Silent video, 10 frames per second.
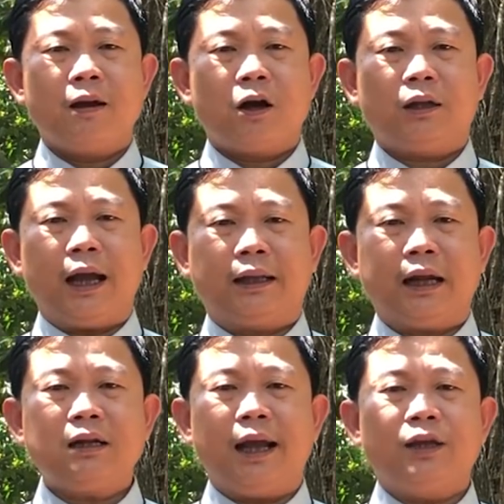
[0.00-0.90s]
Có thể
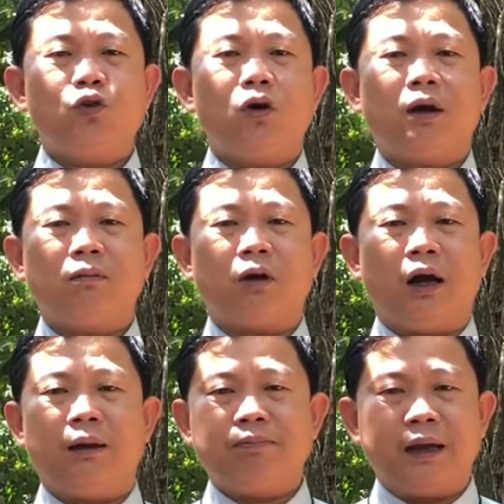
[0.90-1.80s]
thánh thể Chúa không
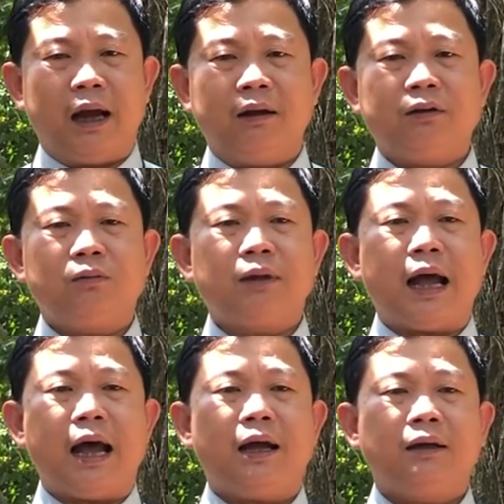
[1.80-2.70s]
còn hấp dẫn chúng
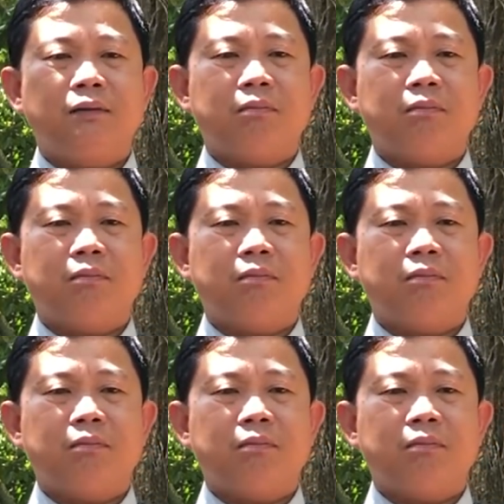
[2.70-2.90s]
ta